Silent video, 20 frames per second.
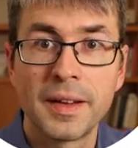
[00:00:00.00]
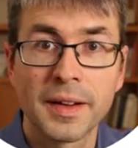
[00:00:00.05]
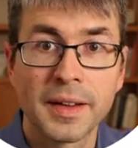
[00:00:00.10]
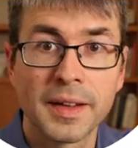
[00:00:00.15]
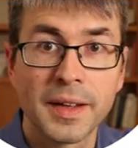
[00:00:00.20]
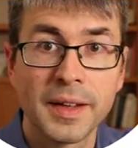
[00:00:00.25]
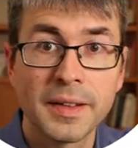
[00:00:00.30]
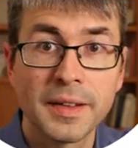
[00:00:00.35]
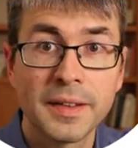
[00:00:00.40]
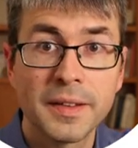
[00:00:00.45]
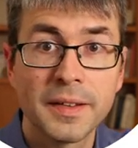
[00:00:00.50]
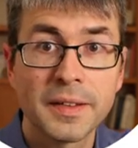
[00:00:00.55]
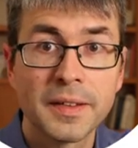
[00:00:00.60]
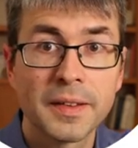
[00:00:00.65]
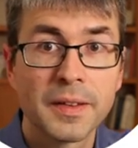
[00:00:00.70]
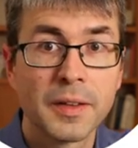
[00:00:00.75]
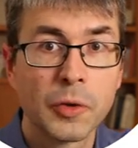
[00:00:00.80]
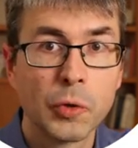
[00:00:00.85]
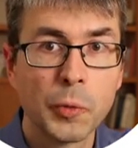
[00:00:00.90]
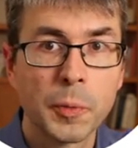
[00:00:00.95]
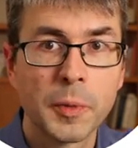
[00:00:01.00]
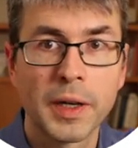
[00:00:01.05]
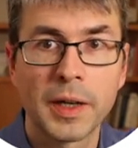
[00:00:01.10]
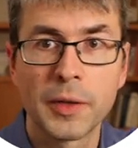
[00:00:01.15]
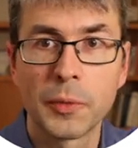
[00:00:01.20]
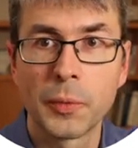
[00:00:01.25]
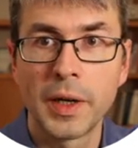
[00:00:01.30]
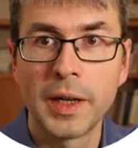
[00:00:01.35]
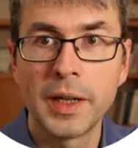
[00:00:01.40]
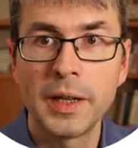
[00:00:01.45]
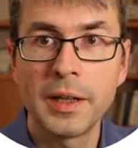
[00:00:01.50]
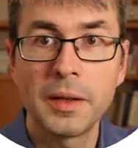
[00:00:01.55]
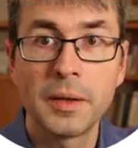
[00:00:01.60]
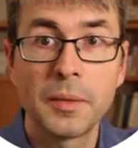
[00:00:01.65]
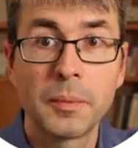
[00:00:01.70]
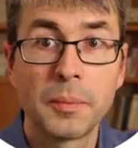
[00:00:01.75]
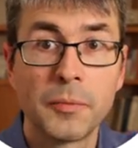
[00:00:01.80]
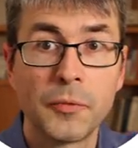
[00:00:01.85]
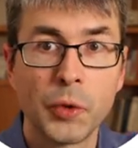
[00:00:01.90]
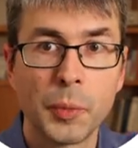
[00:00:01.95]
Erkenntnis, Loop kann
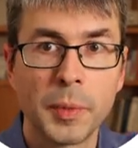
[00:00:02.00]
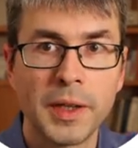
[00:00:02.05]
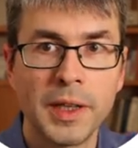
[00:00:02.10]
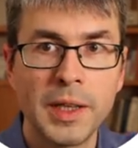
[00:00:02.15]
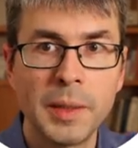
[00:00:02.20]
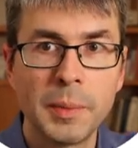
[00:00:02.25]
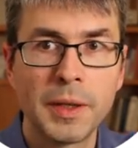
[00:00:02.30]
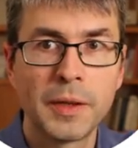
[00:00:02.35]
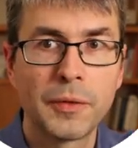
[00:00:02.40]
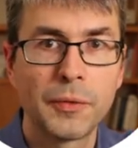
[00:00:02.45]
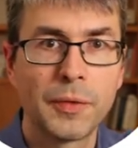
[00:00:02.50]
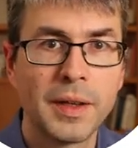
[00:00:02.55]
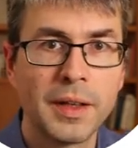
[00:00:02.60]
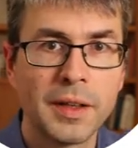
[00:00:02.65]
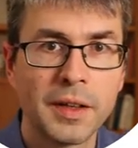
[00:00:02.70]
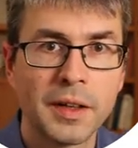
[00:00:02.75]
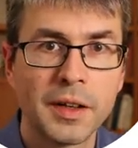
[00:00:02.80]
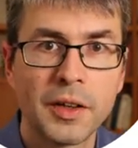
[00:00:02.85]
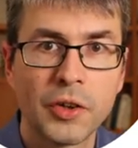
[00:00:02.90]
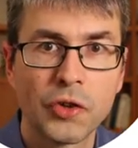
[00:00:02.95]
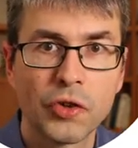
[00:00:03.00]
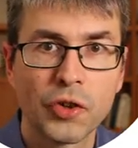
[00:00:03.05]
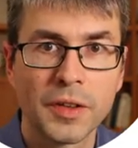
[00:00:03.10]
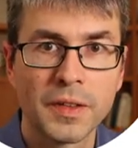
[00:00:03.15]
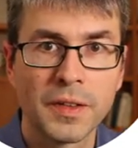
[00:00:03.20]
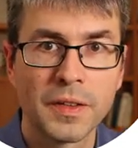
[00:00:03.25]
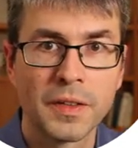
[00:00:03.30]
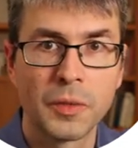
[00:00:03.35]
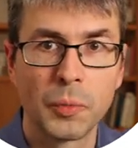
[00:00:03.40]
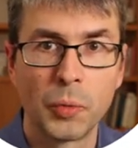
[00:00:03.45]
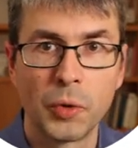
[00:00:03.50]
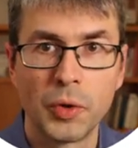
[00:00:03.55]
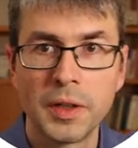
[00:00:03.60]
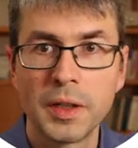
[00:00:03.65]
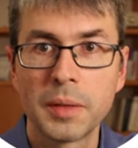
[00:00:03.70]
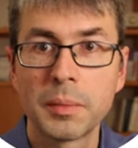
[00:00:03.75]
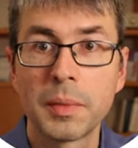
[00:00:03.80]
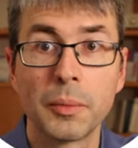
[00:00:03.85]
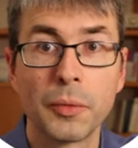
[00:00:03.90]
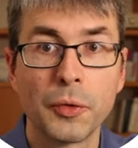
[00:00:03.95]
while für beliebig viele Schritte
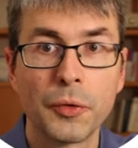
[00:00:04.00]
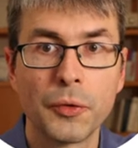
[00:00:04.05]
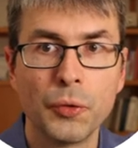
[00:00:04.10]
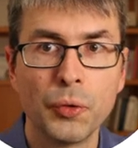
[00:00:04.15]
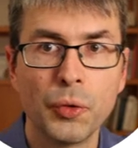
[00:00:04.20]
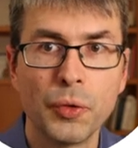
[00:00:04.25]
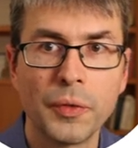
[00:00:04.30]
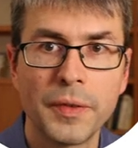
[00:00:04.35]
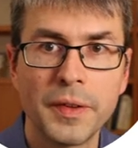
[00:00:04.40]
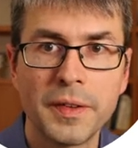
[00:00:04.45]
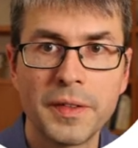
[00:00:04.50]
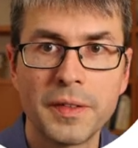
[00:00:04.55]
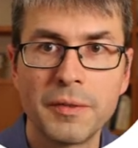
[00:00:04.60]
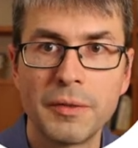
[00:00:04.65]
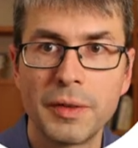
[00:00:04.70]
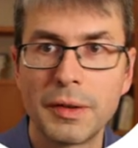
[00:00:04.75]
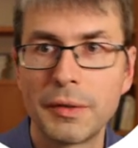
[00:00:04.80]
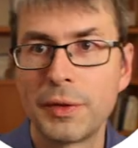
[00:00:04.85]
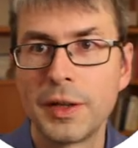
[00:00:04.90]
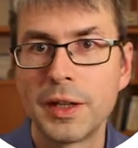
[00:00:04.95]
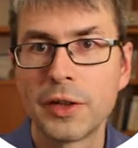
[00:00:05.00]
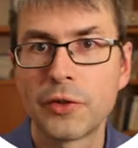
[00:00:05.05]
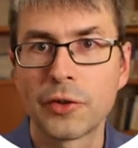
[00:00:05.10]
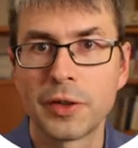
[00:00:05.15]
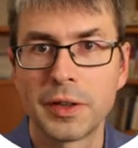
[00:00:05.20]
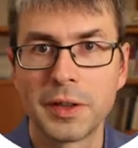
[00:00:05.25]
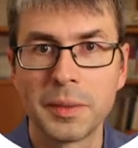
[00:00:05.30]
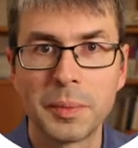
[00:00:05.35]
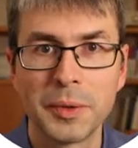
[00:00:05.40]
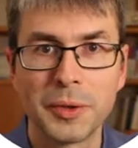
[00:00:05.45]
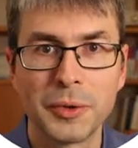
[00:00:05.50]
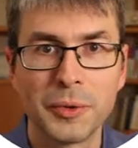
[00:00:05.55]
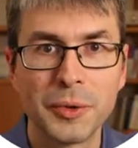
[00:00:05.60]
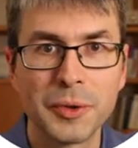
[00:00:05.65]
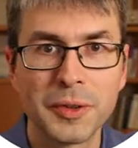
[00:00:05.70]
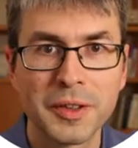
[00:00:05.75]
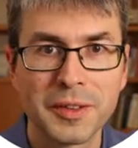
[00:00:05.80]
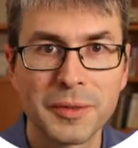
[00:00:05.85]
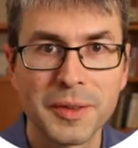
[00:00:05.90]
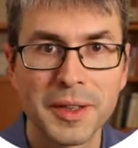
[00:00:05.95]
simulieren. Man muss nur wissen, wie viele Schritte
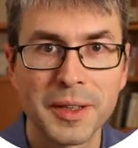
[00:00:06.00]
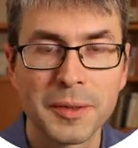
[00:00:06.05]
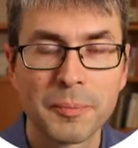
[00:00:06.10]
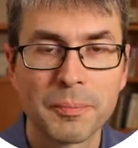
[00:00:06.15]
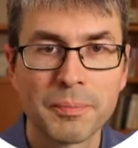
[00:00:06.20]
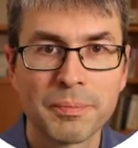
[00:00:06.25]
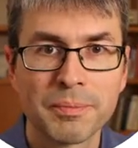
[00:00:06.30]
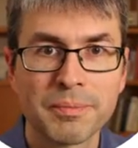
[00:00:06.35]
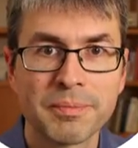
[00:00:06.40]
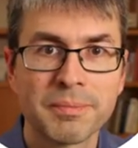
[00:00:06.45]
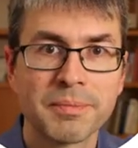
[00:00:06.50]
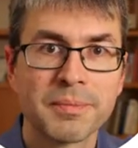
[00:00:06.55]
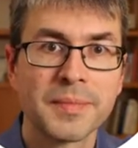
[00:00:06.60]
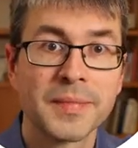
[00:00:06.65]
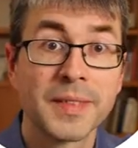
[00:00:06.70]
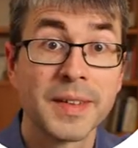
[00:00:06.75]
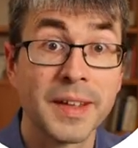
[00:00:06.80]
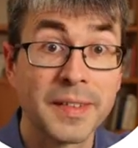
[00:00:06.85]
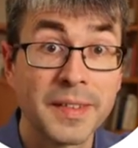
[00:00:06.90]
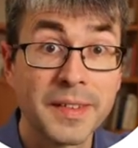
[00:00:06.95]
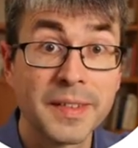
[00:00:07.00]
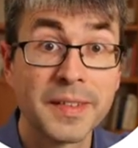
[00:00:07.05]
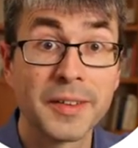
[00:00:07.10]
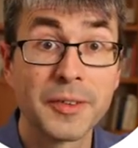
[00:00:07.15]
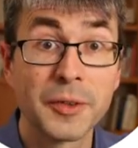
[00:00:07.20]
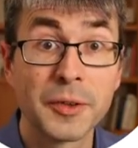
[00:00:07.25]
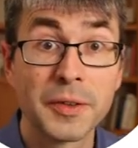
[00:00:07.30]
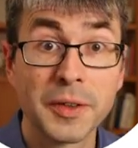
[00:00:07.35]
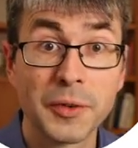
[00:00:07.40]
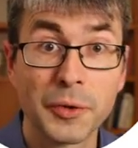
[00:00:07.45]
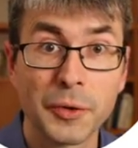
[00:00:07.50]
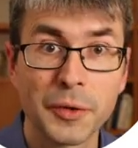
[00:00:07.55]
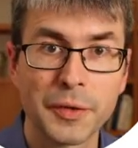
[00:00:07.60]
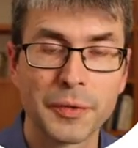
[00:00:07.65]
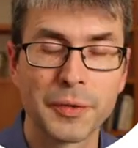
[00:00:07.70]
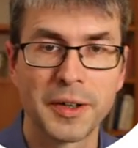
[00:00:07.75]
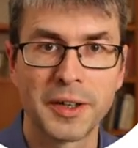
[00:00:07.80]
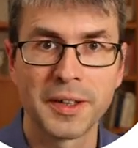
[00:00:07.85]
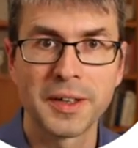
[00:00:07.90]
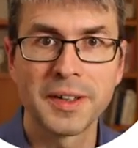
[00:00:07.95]
benötigt werden. Jetzt ist natürlich die
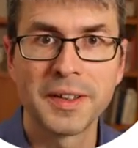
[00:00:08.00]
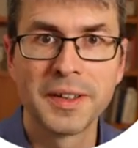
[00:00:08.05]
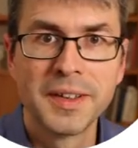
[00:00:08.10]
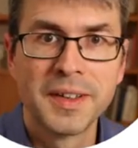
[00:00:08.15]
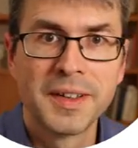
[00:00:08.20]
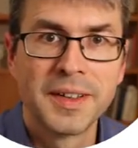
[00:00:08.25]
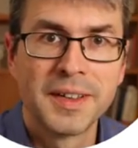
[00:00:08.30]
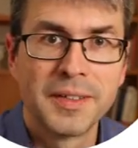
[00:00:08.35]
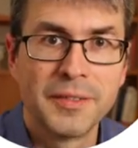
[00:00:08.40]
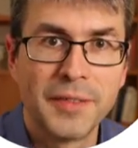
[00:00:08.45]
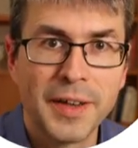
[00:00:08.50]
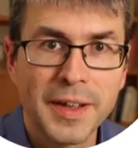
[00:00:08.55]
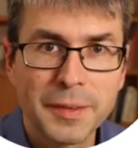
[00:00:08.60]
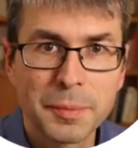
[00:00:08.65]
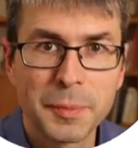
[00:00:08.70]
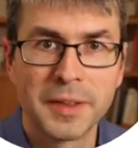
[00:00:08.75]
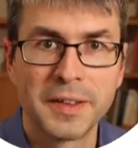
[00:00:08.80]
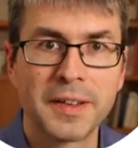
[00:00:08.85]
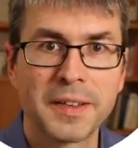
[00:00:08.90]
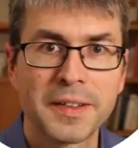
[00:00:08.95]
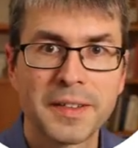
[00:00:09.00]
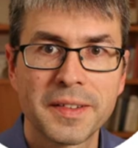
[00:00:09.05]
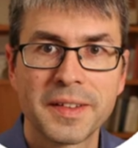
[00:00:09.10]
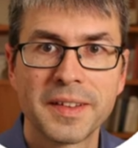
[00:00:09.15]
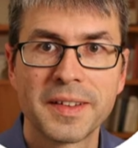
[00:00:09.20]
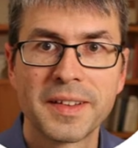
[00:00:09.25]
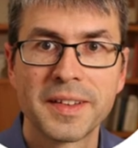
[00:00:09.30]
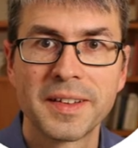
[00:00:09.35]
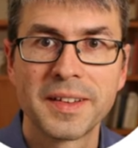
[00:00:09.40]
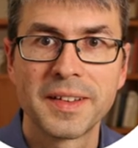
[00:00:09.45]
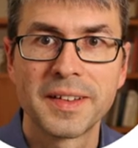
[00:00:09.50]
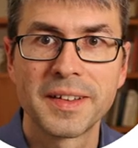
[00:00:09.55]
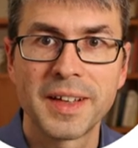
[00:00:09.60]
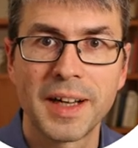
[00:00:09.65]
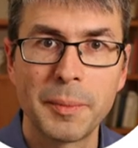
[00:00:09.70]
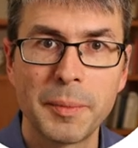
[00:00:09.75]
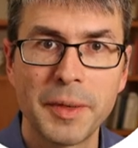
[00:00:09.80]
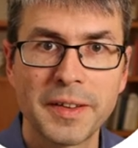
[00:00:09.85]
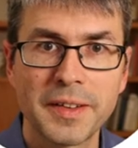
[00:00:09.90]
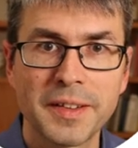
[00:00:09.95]
große Frage, weiß man das?
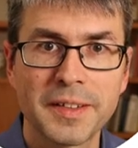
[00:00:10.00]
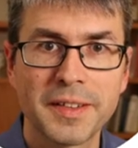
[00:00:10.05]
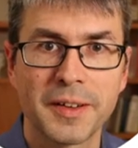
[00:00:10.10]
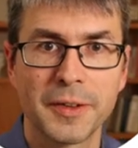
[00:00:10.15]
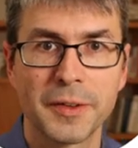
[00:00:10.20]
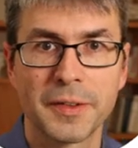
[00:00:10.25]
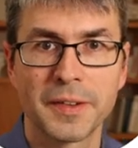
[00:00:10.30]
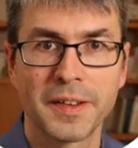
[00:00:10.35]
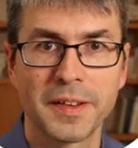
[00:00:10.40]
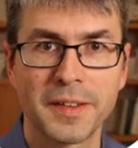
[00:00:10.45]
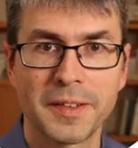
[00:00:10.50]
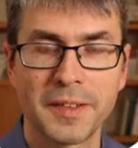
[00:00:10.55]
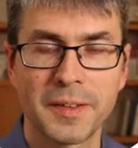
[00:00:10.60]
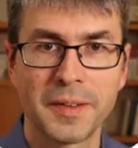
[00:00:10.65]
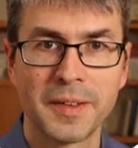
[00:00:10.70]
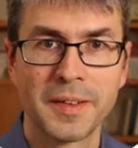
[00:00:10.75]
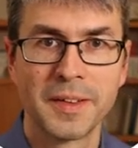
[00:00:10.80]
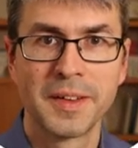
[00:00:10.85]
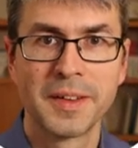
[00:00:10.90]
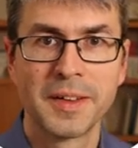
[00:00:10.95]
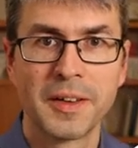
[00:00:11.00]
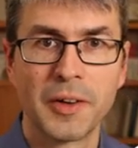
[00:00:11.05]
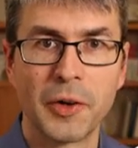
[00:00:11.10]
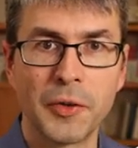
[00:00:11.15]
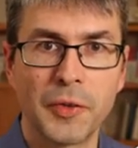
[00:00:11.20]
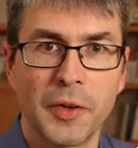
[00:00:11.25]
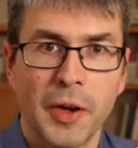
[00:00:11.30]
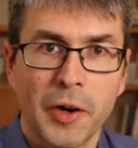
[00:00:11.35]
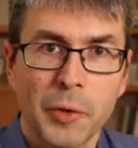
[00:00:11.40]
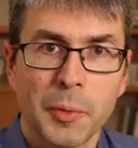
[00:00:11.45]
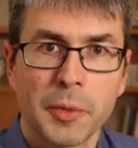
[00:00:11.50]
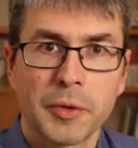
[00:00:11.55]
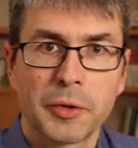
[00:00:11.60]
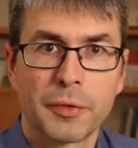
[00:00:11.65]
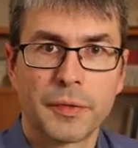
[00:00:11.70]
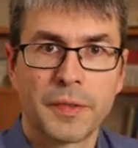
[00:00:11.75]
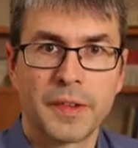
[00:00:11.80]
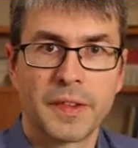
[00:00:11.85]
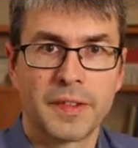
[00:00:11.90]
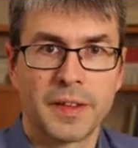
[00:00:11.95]
Kann man das ausrechnen? Und darüber
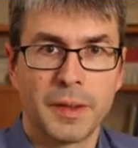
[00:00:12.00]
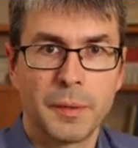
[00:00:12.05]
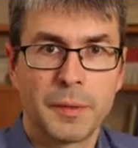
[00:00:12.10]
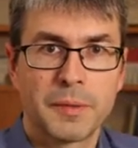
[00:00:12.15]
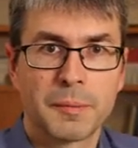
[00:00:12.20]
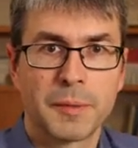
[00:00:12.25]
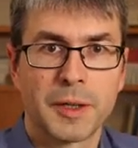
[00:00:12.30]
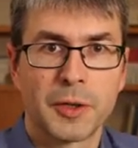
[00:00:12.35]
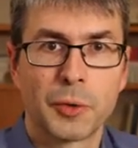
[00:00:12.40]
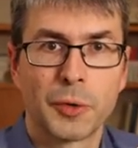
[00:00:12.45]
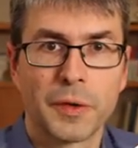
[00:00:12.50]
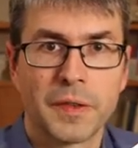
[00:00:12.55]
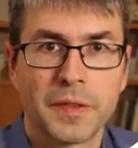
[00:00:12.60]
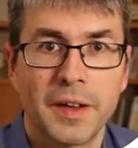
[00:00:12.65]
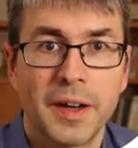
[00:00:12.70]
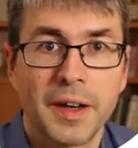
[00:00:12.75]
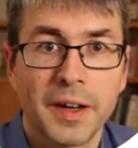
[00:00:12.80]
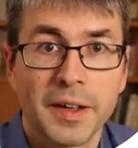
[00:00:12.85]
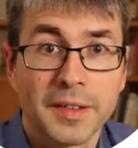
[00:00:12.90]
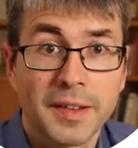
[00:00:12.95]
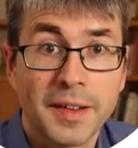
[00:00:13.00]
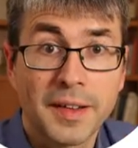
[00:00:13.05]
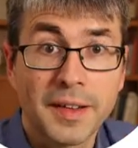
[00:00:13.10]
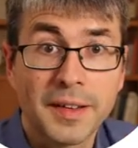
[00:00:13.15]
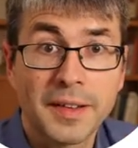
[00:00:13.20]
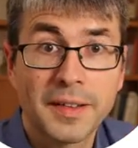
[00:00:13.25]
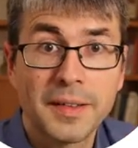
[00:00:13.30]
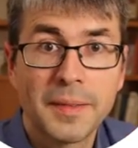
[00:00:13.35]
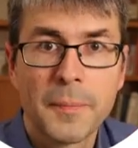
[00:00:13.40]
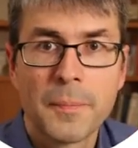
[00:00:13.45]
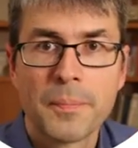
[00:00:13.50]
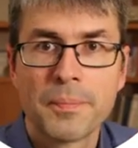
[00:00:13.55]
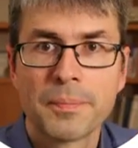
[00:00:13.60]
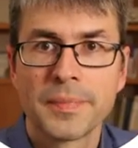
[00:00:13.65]
dürfen Sie selbst mal kurz nachdenken.